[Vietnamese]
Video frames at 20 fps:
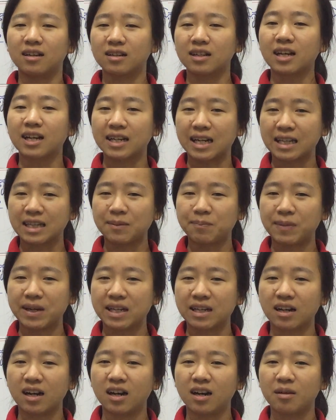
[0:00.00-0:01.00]
được để tí
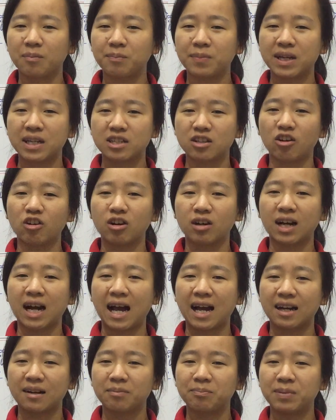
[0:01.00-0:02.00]
phí chẳng ngọt phị dột có
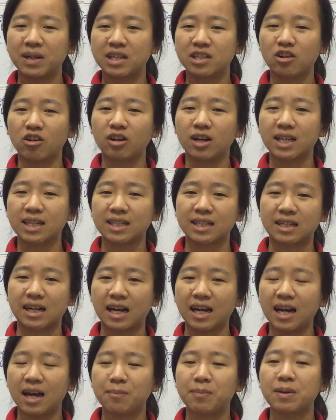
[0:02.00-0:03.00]
khăn phị dột có ích
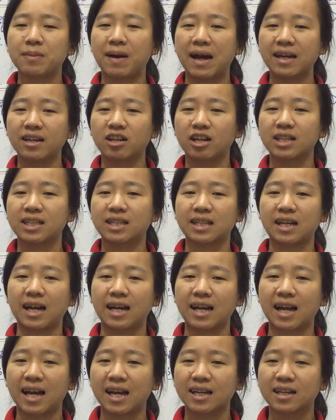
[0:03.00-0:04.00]
kế hay phị bấy có ích
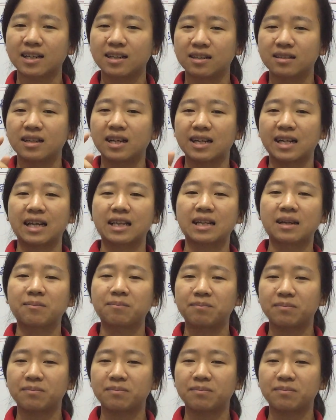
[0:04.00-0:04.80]
kế này cứ được để